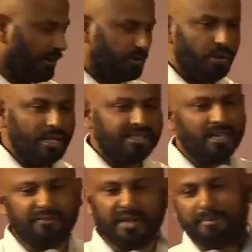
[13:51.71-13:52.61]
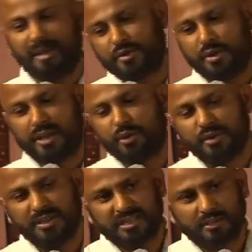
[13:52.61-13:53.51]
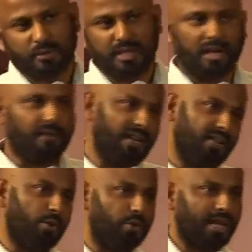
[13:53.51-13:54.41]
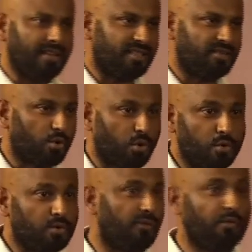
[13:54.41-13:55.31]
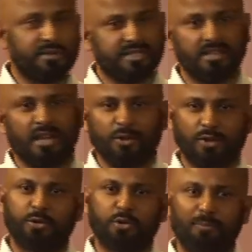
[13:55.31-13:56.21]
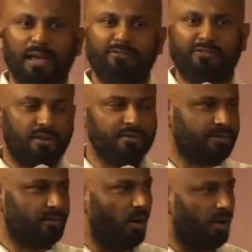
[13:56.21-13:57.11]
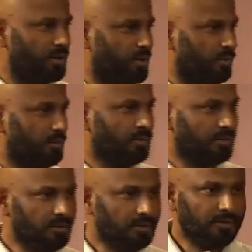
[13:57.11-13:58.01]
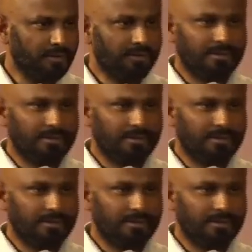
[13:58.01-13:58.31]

Le cycle de l'été et l'hiver, bien sûr, il n'y a que des saisons qui est révélées dans nos quatre saisons que nous avons ici, dans notre belle France, gloire à Dieu.